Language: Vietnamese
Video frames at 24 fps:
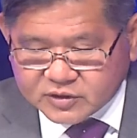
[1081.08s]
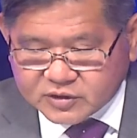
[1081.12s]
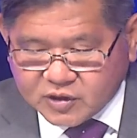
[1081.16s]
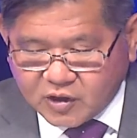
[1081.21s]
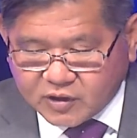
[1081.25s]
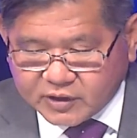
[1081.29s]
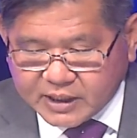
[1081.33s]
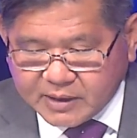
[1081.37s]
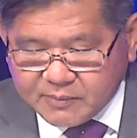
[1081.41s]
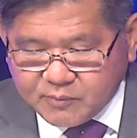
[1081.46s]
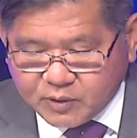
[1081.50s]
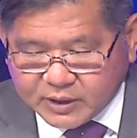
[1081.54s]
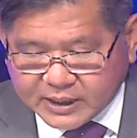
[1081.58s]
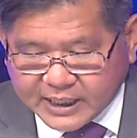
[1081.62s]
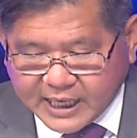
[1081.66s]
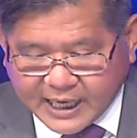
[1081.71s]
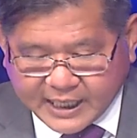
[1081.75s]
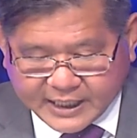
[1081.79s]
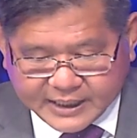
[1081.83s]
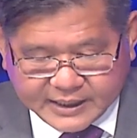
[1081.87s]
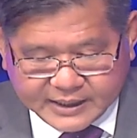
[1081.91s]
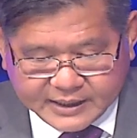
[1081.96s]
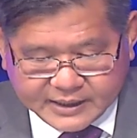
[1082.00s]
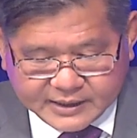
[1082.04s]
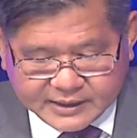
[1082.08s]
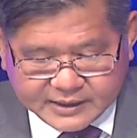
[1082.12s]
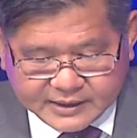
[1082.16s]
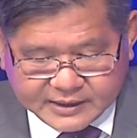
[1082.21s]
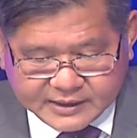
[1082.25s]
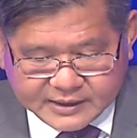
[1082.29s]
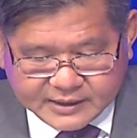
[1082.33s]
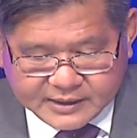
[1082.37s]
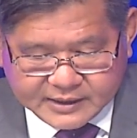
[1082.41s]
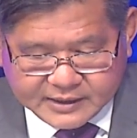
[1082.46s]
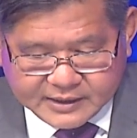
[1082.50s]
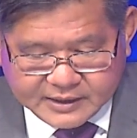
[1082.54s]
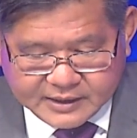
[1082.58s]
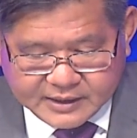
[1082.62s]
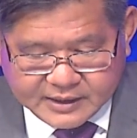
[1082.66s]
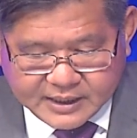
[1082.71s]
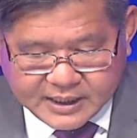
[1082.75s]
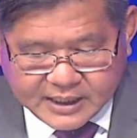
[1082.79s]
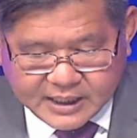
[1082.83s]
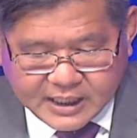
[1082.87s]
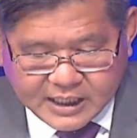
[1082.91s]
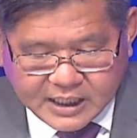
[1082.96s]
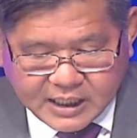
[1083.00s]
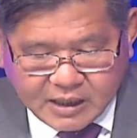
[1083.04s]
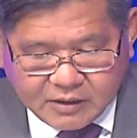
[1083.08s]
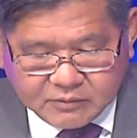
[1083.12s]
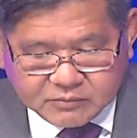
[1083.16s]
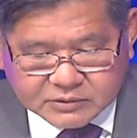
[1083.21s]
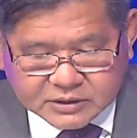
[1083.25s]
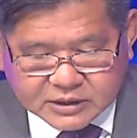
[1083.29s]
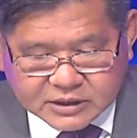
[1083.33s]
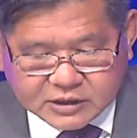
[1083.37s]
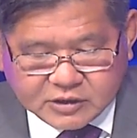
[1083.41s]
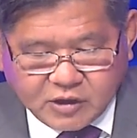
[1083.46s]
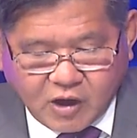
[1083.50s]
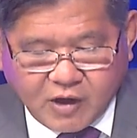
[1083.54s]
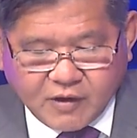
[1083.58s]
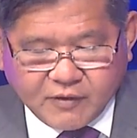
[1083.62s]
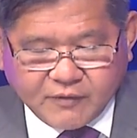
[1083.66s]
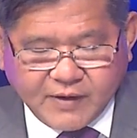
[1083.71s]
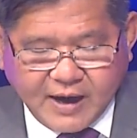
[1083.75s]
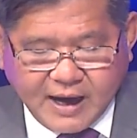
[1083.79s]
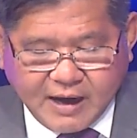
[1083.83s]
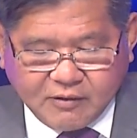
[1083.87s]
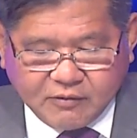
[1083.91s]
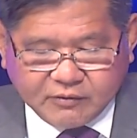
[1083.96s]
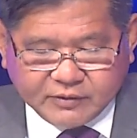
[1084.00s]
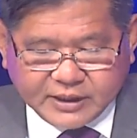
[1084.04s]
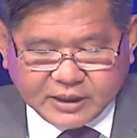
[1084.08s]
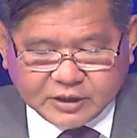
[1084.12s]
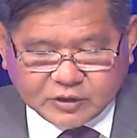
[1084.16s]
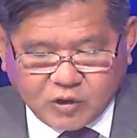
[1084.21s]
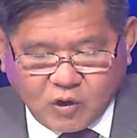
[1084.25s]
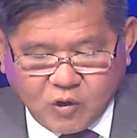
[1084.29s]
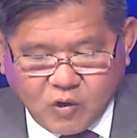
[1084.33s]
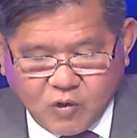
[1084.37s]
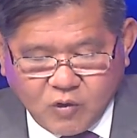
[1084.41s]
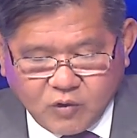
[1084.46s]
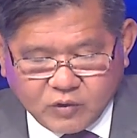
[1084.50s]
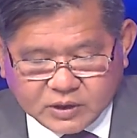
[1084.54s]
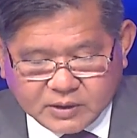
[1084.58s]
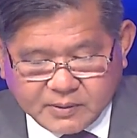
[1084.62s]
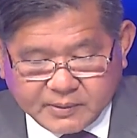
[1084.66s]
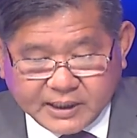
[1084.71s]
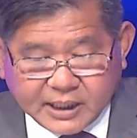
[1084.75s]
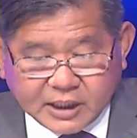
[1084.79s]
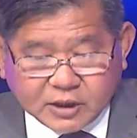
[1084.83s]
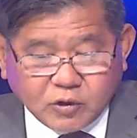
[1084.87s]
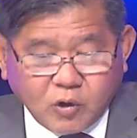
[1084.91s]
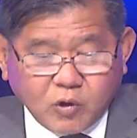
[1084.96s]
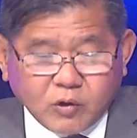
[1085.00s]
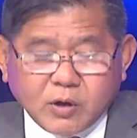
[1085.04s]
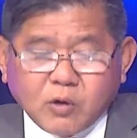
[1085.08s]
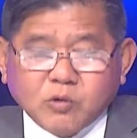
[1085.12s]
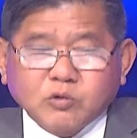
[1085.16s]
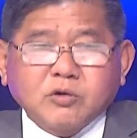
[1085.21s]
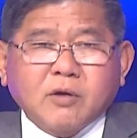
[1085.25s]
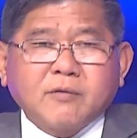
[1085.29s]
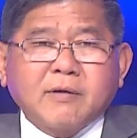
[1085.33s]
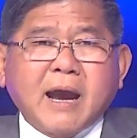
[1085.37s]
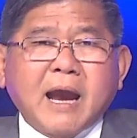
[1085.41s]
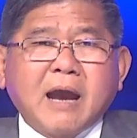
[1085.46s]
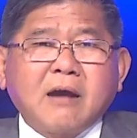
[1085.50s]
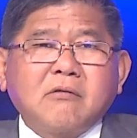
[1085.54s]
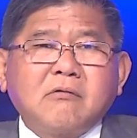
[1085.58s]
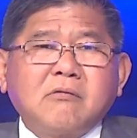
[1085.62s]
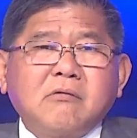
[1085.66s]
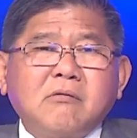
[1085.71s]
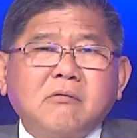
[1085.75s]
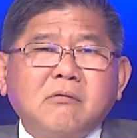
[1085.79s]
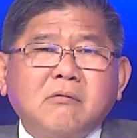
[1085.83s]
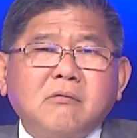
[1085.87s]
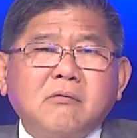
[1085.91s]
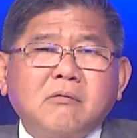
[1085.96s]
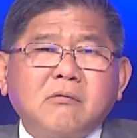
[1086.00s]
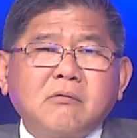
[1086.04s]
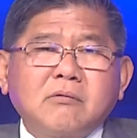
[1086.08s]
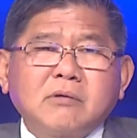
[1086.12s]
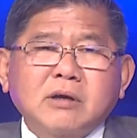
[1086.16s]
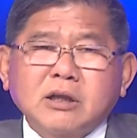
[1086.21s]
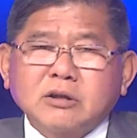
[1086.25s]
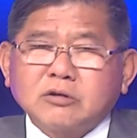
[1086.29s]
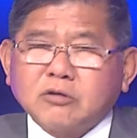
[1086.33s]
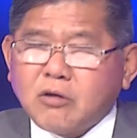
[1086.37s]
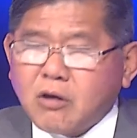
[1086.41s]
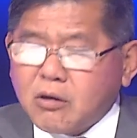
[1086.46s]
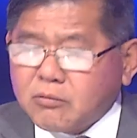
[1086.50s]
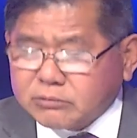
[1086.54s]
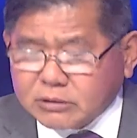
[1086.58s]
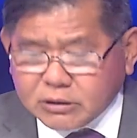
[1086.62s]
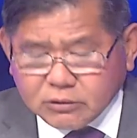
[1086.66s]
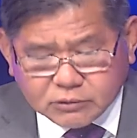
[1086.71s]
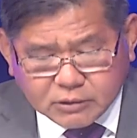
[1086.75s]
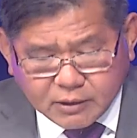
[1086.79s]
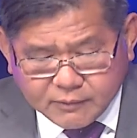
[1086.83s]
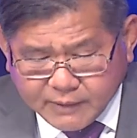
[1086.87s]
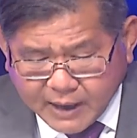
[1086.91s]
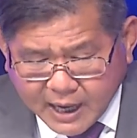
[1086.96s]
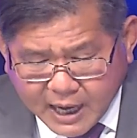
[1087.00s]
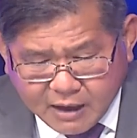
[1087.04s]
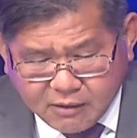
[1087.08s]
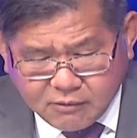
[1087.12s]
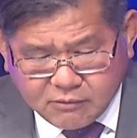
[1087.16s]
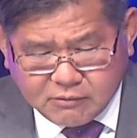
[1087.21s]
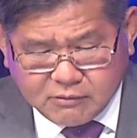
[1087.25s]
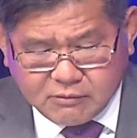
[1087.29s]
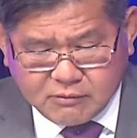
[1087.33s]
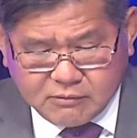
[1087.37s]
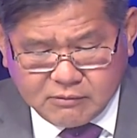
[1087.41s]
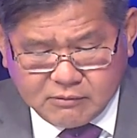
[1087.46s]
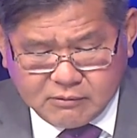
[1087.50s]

Cho đến một ngày, ông cứ đòi vào NATO, nhưng mà NATO đấu cho vào. NATO không chịu cho vào.